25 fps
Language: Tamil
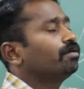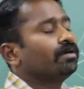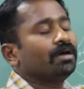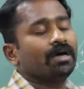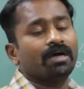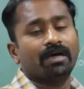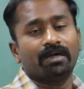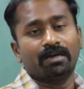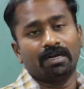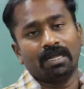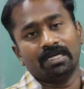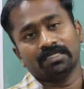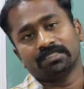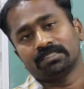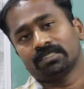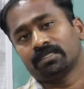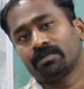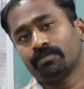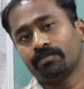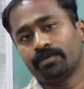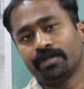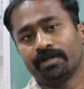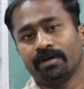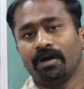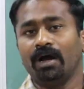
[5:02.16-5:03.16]
எவ்வளோ லாஸ்
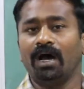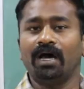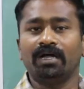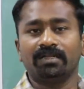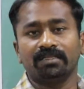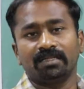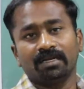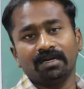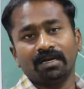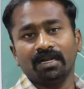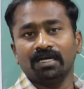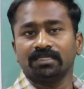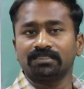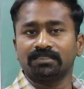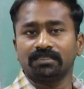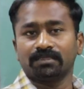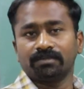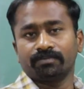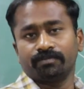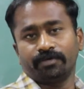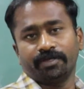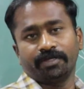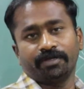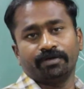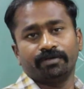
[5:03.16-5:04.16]
இருக்க முடியும் ஆறு தானே லாஸ்
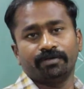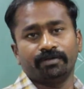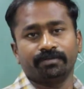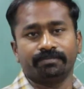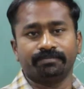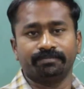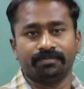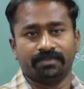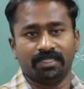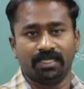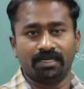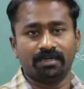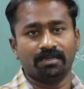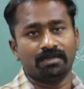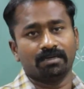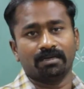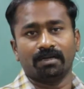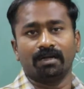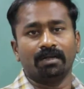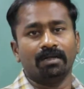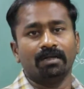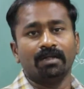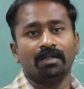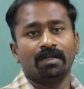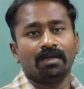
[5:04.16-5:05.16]
இருக்க முடியும் தானே
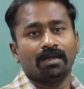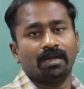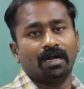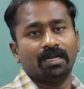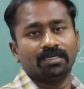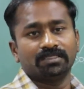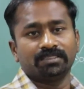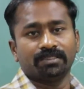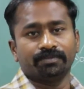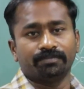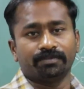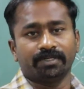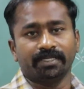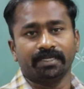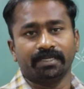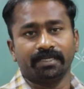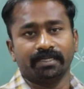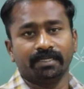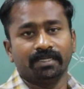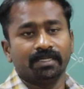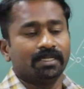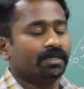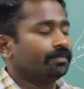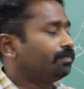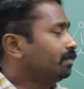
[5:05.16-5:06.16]
கா கான்செப்ட்டு
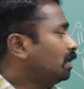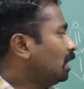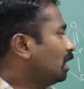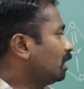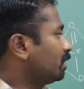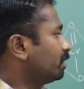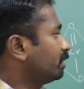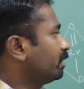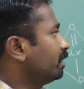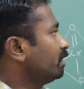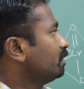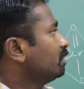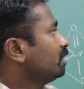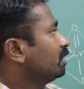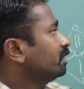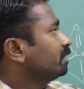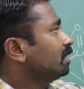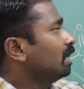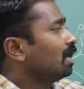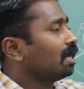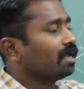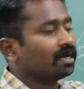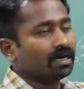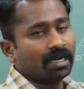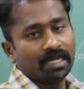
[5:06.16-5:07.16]
இப்போ ஆறு கெயின்னா
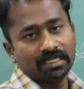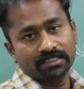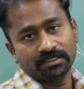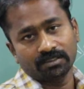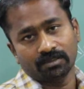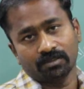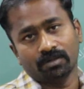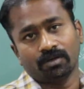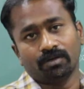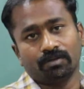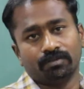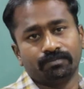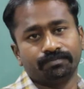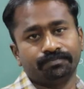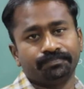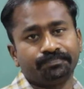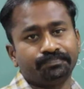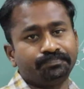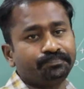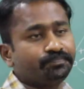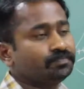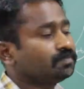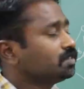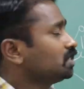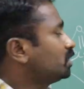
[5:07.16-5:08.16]
இங்கே ஆறு லாஸ் இருக்கணும்
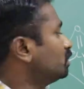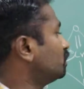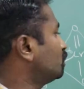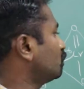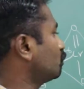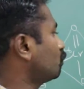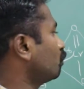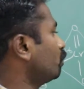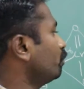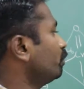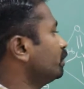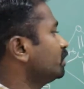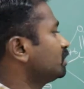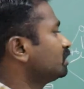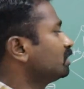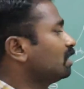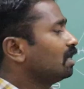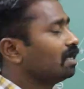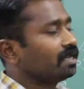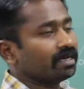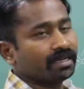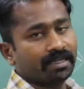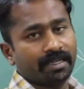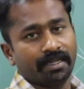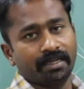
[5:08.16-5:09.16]
ரெண்டு குரோமியத்துக்கு
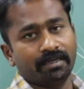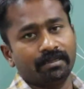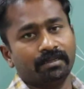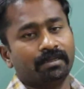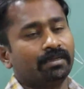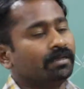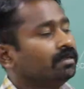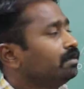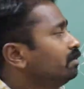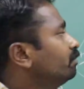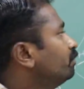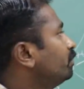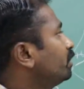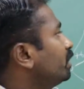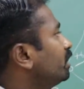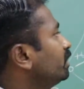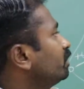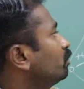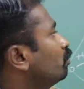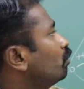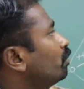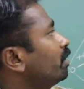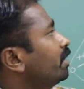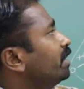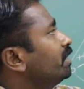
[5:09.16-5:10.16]
ஆறு கெயின் பட்
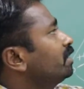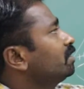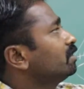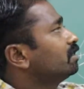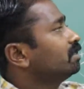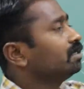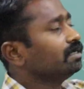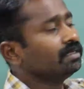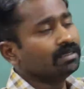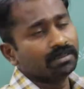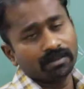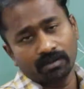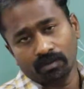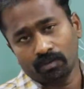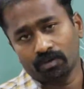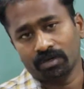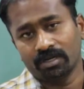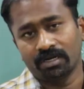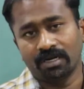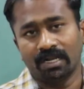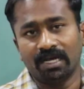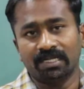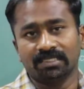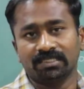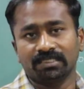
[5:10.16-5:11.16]
இங்கே ஒரு அயனுக்கு
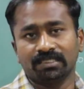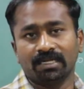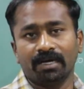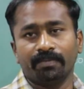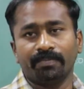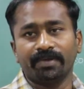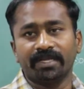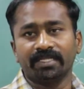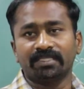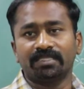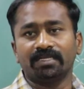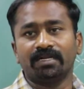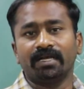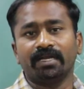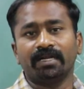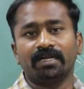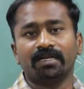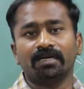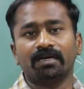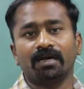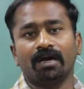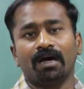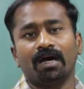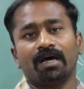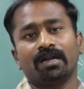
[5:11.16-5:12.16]
ஒன்று லாஸ் அப்போ எத்தனை
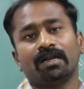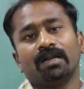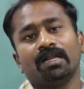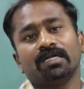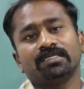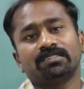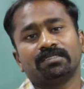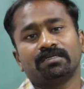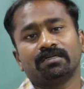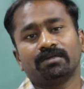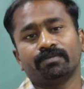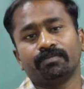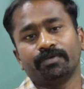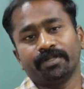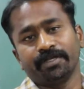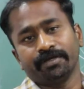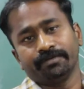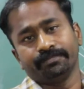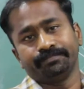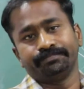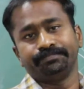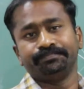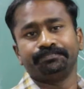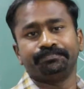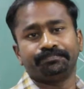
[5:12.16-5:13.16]
அயனுக்கு ஆறு லாஸ் இருக்க
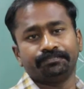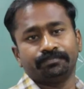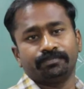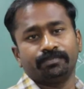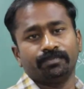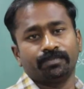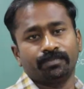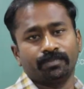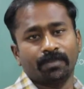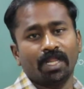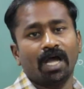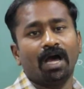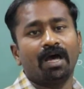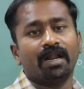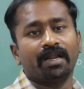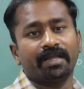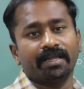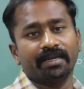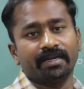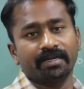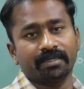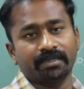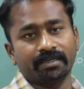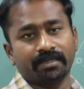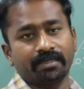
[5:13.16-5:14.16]
முடியும் ஆறு
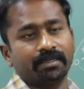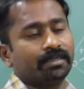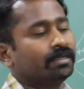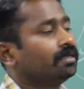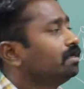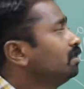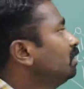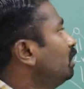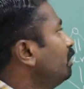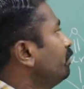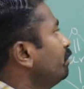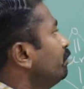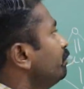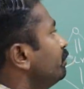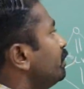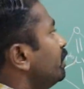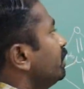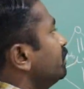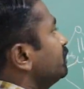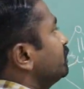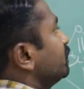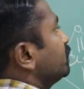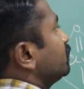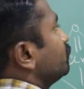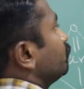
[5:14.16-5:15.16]
அயனுக்கு அப்போ
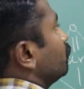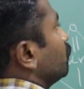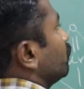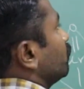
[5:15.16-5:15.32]
முன்னாடி சிக்ஸ்